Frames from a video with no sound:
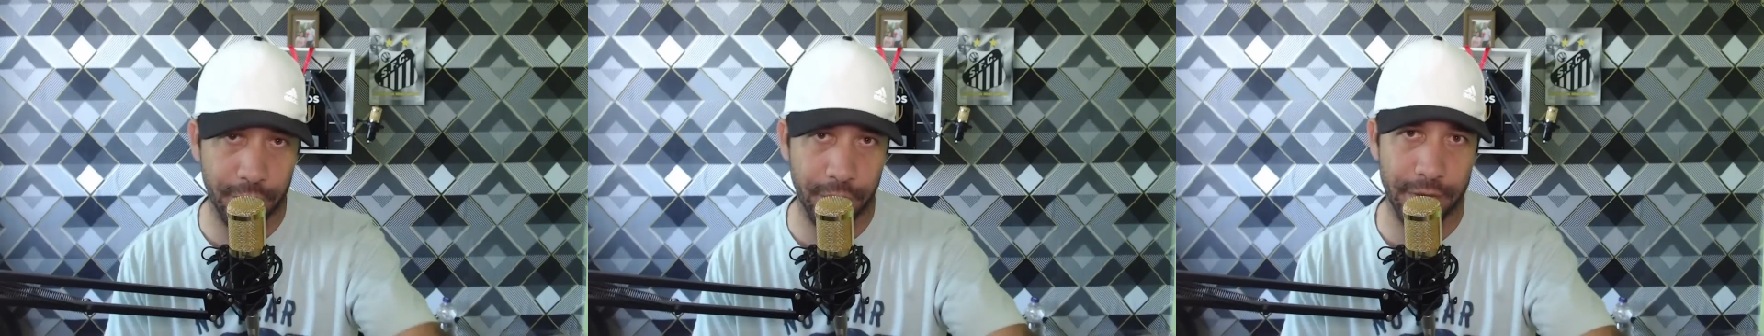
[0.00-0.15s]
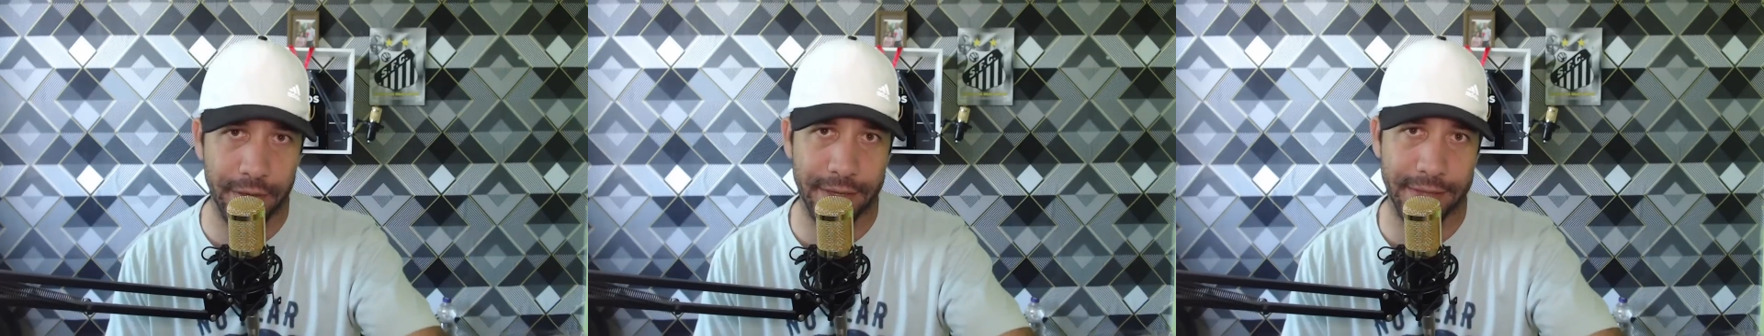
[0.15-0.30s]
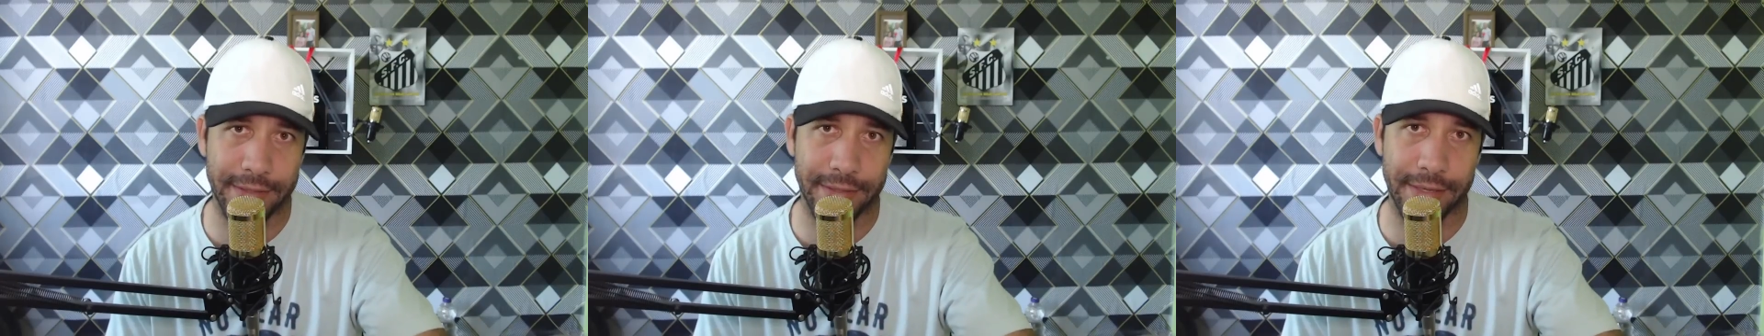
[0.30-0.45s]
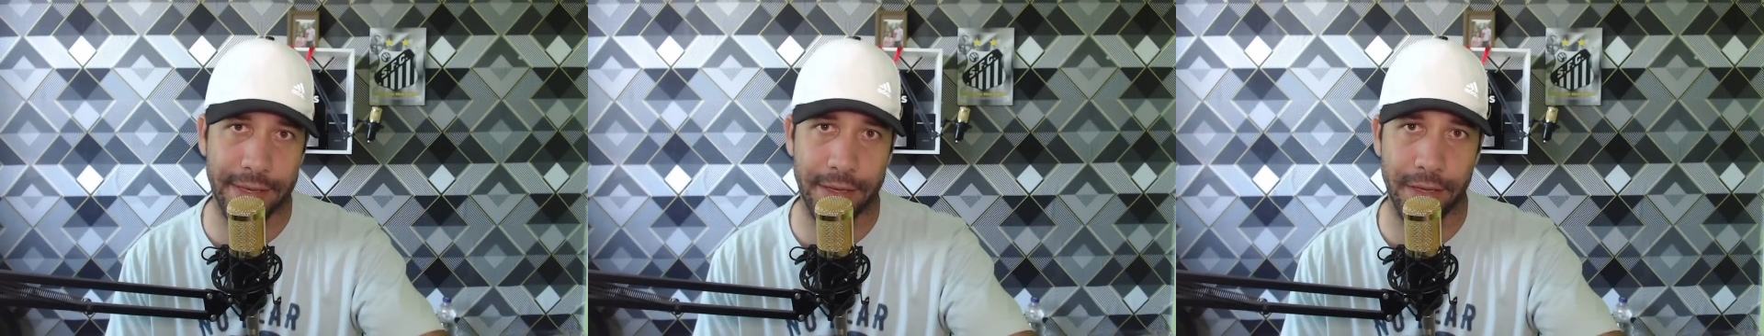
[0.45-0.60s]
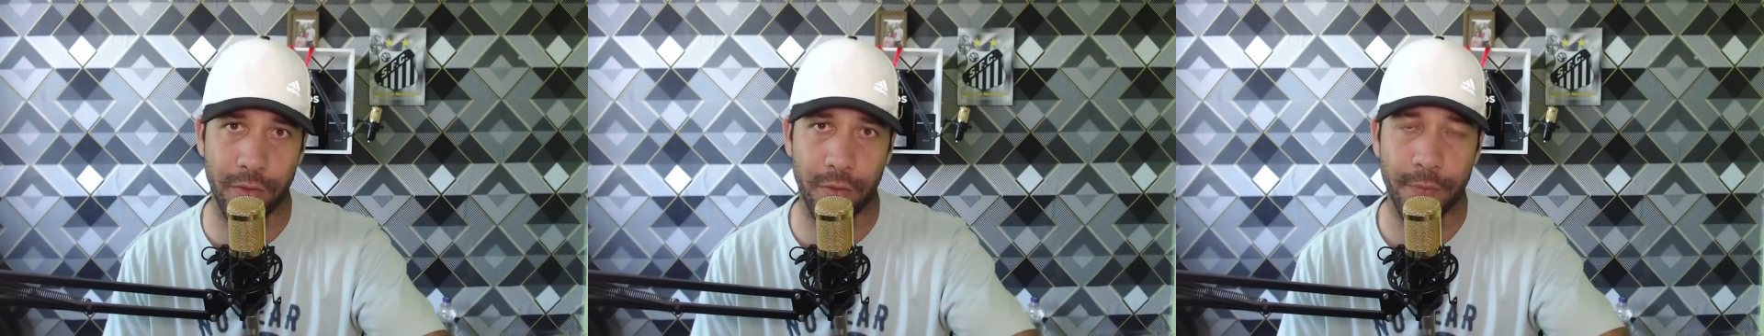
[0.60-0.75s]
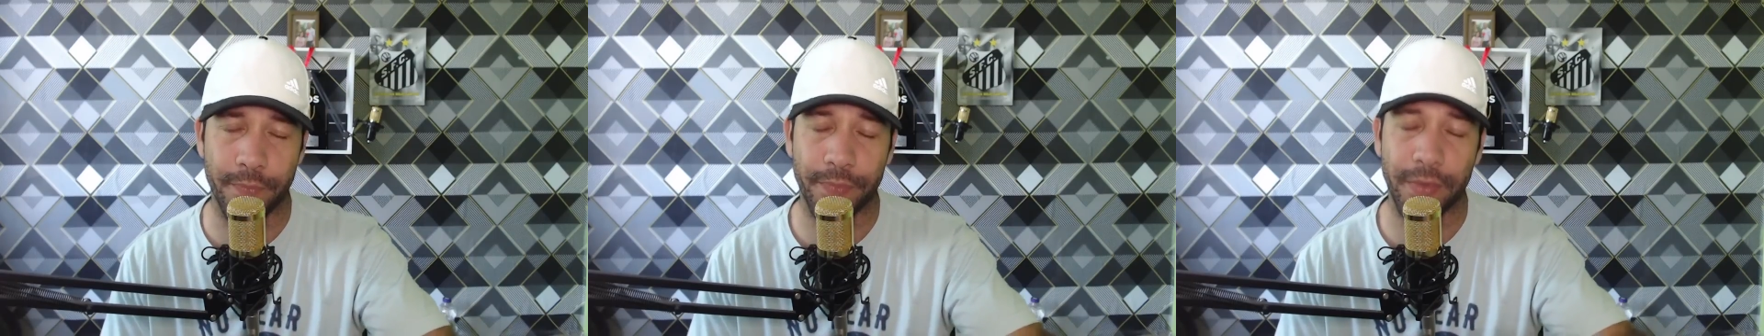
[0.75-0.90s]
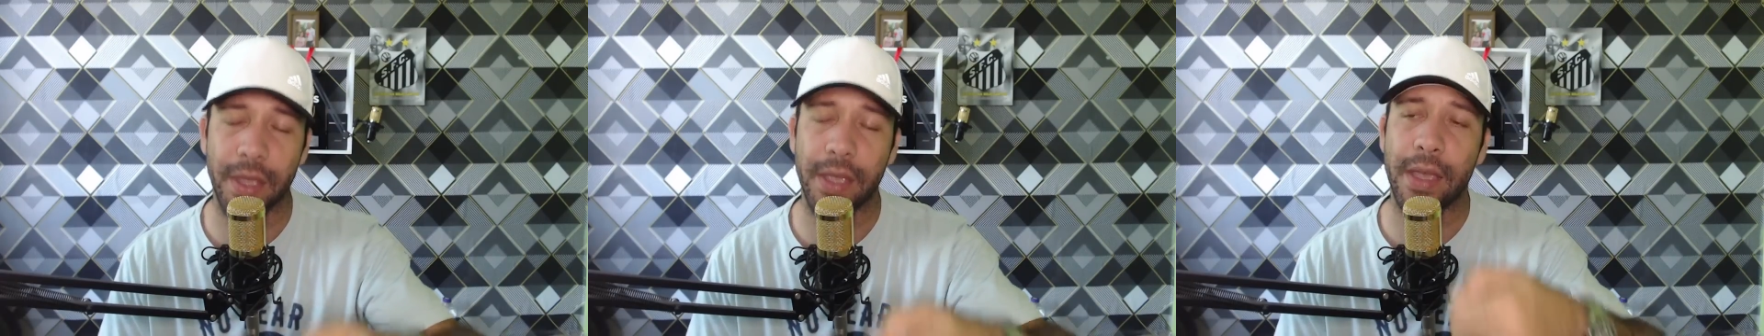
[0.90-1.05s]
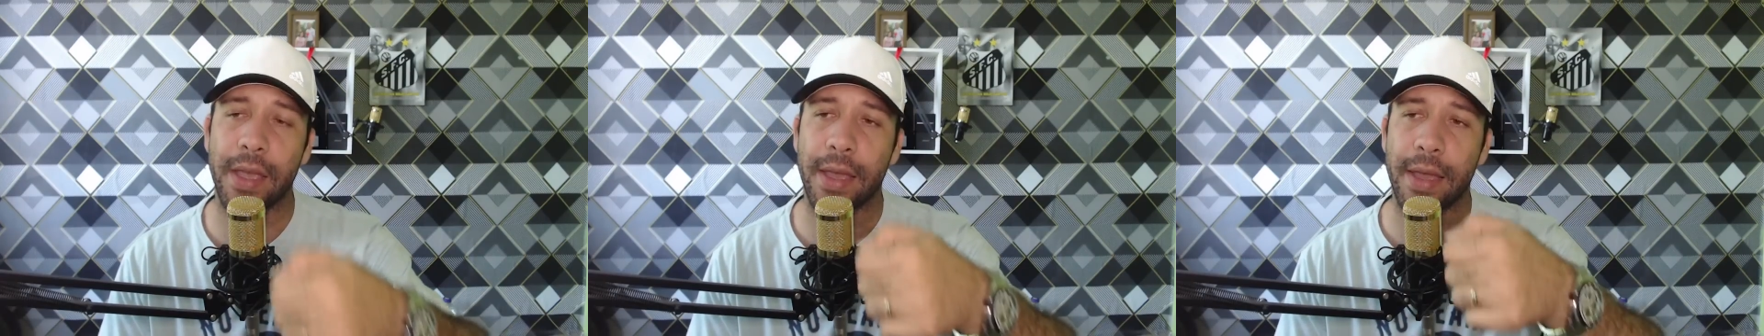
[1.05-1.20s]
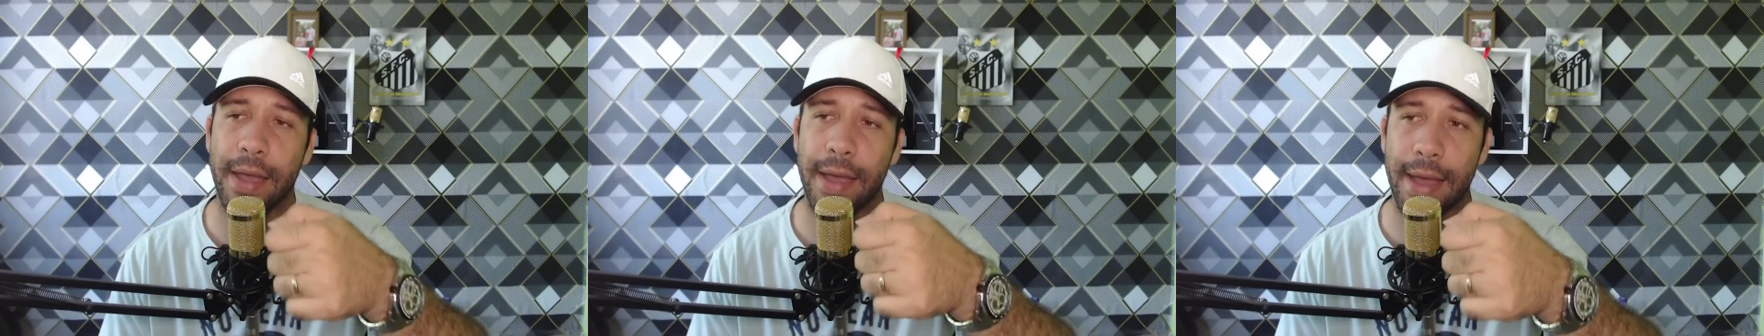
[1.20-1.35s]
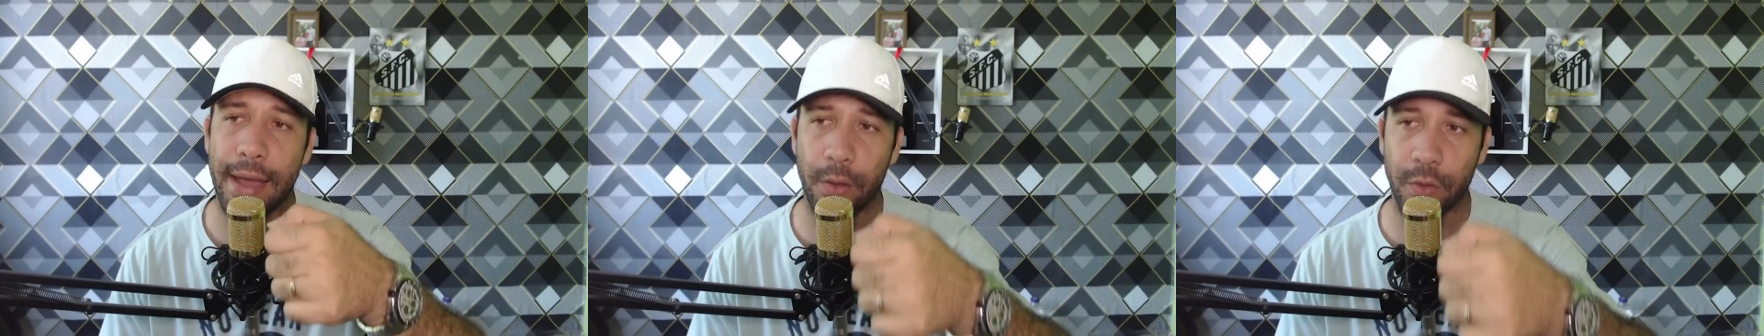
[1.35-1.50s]
financeiro
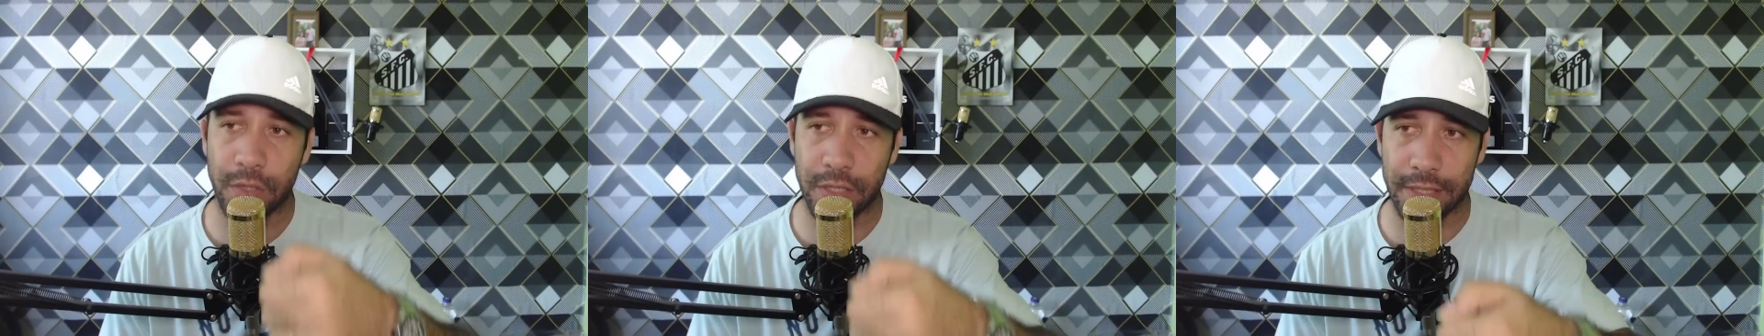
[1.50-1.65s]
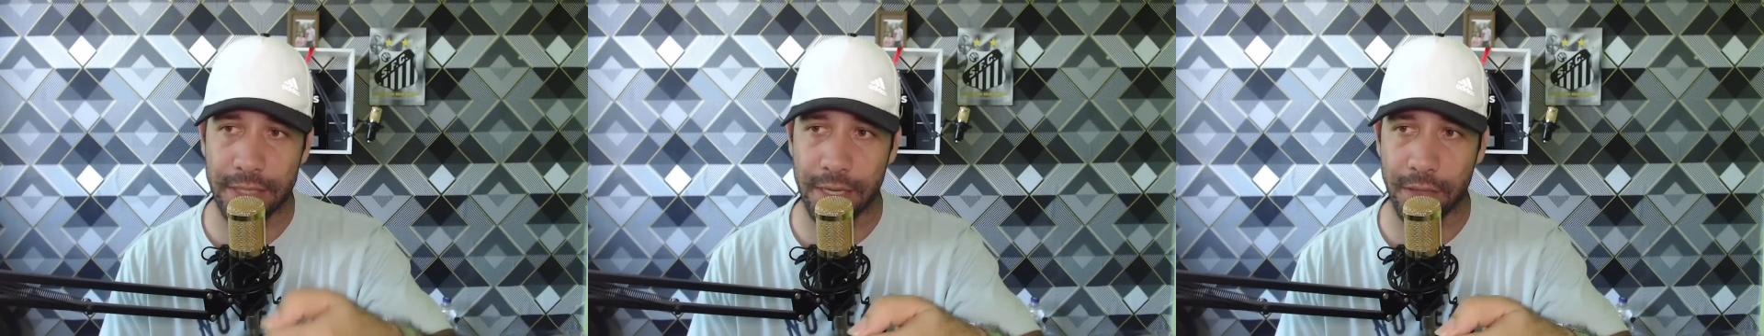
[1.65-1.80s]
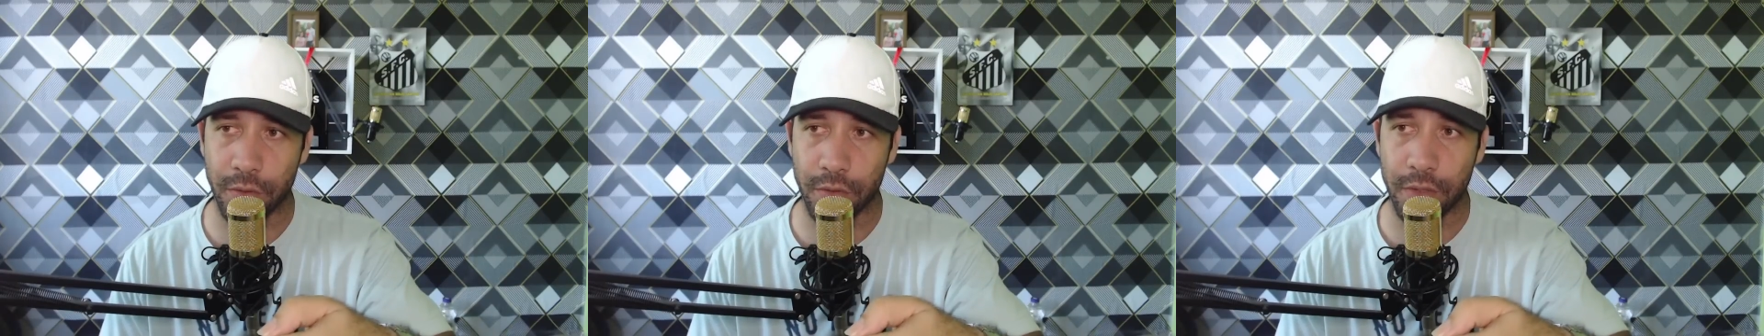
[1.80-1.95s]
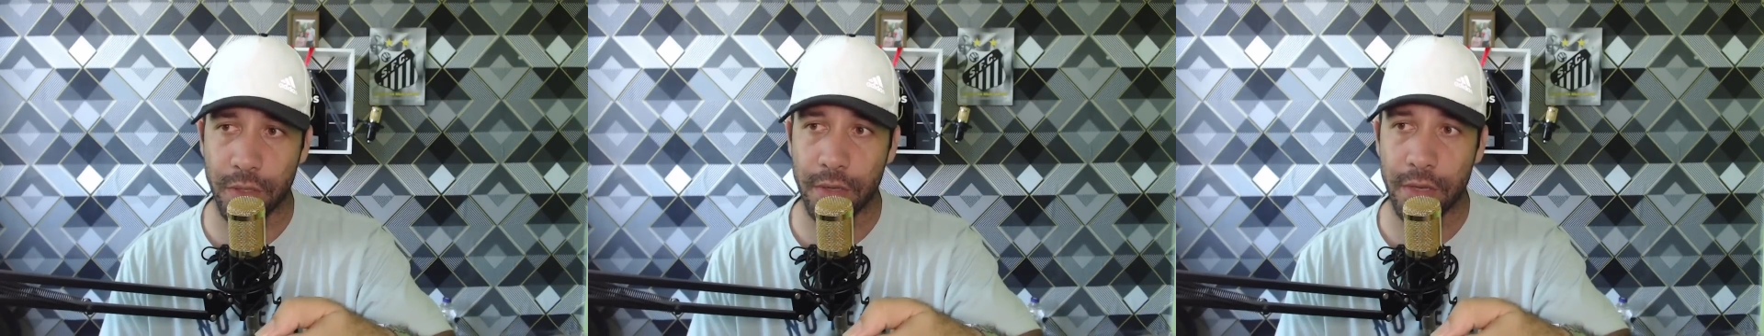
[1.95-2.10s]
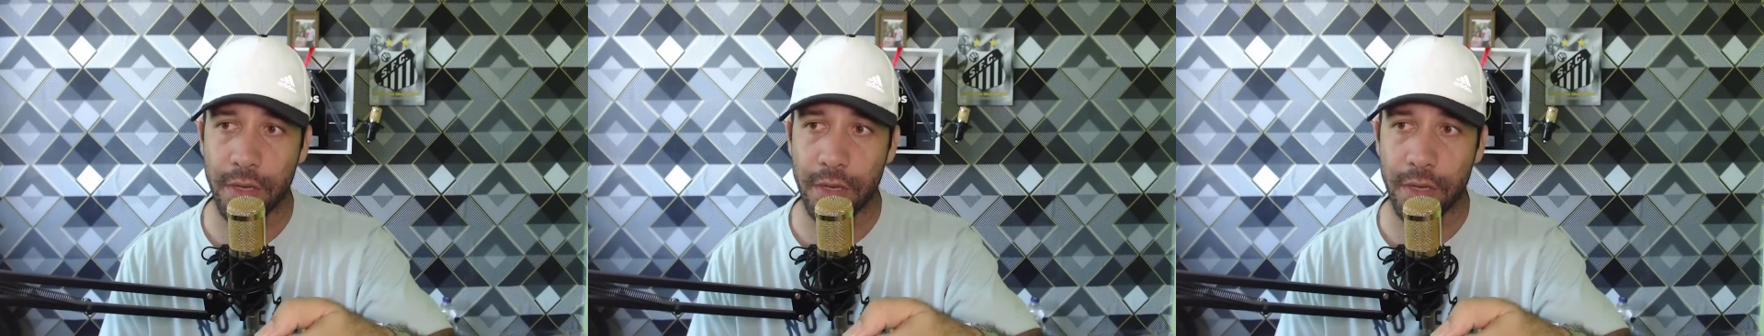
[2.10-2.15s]
ao Santos.